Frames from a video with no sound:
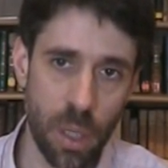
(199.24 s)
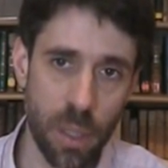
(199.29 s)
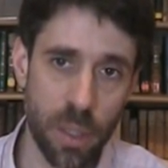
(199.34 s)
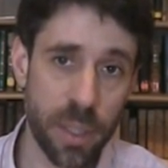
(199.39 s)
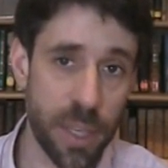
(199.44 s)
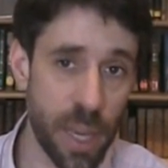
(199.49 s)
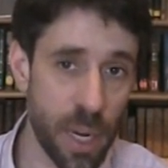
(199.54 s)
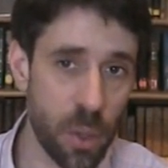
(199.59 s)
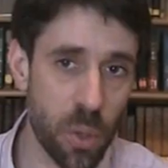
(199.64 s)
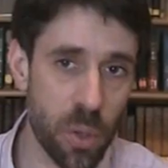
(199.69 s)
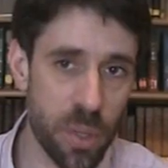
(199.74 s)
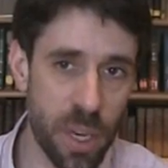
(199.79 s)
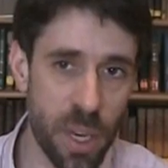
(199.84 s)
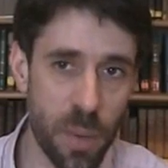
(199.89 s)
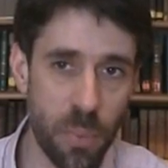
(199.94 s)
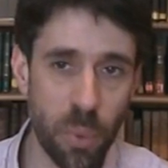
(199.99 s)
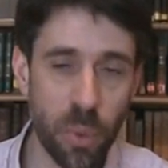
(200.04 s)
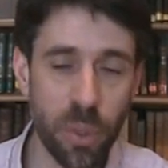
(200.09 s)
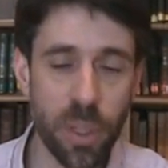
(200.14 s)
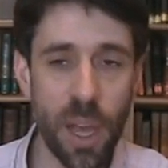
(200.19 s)
Quelques années
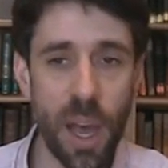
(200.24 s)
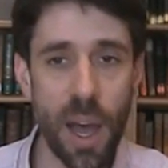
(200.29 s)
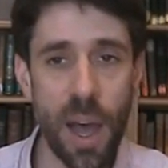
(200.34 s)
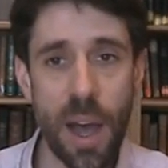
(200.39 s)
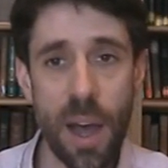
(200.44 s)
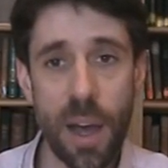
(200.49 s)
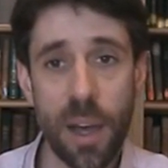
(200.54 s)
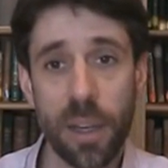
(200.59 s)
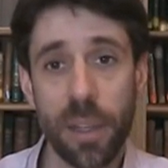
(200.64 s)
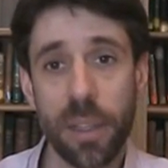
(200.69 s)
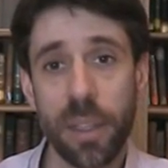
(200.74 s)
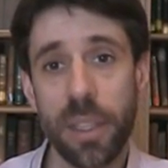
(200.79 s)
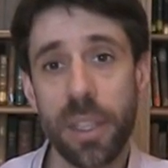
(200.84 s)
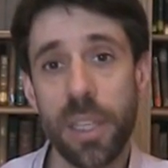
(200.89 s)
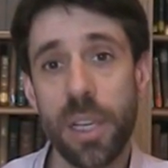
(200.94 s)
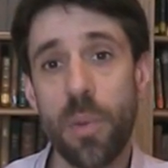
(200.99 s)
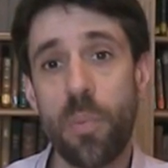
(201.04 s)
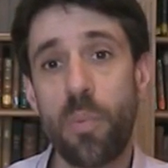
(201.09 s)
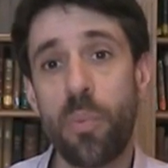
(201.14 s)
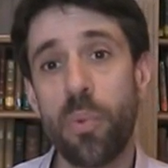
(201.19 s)
plus tard,
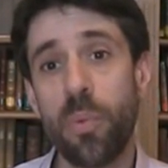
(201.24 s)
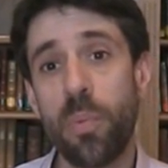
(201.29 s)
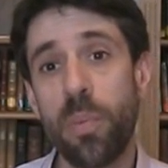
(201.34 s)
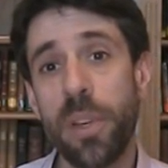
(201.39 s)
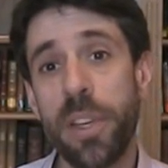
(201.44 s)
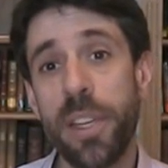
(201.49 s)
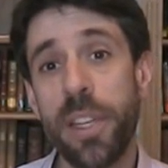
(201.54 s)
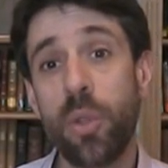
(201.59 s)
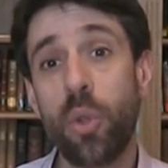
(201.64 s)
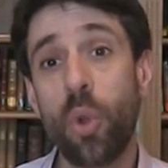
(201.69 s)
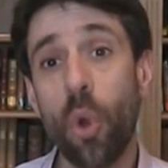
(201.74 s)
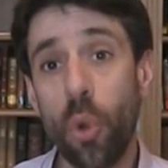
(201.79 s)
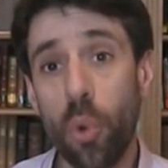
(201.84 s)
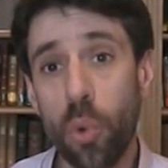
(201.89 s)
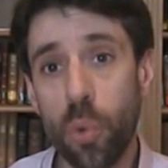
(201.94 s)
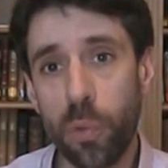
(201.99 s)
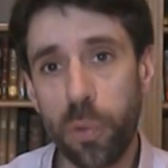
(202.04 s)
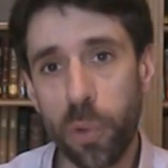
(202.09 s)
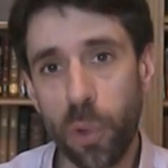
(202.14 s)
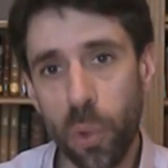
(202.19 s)
il publie de
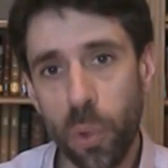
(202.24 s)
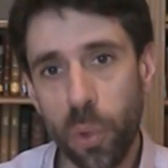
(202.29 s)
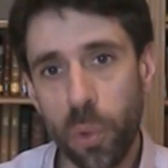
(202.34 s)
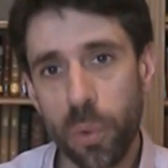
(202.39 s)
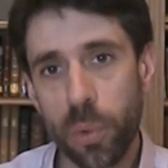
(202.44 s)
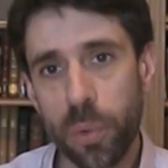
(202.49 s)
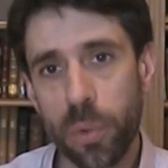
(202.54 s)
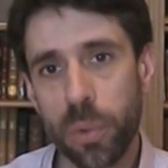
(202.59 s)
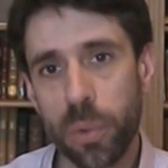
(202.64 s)
nouveau